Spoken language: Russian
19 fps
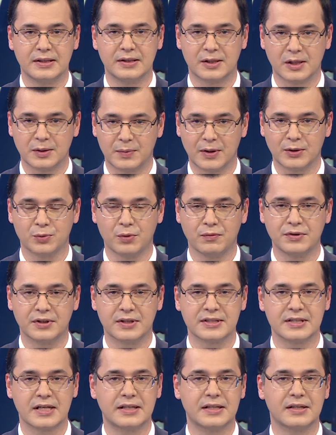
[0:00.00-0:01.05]

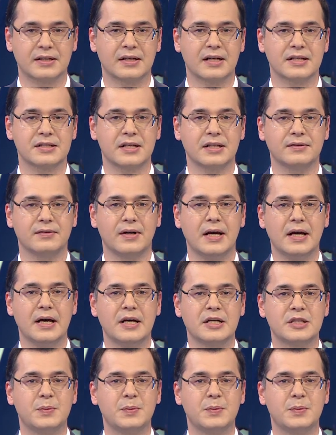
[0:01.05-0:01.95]
генерал-полковника Закира Гасанова,